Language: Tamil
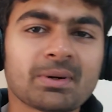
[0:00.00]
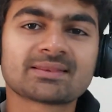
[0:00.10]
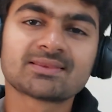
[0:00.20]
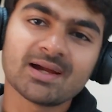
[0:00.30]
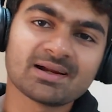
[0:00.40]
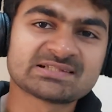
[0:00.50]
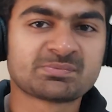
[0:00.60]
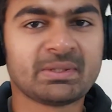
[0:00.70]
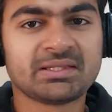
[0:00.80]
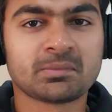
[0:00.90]
பத்தாம் கிளாஸ்
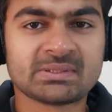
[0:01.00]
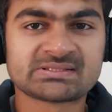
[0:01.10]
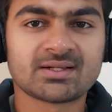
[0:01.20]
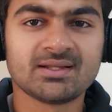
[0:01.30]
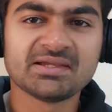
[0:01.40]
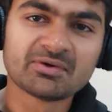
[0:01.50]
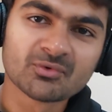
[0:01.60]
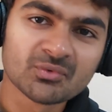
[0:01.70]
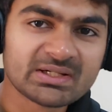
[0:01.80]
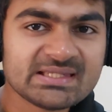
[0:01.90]
படிக்கிற பசங்களே
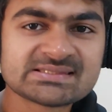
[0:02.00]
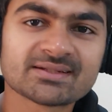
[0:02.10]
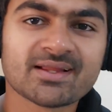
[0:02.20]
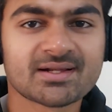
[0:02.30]
எவ்வளோ டீசெண்டாக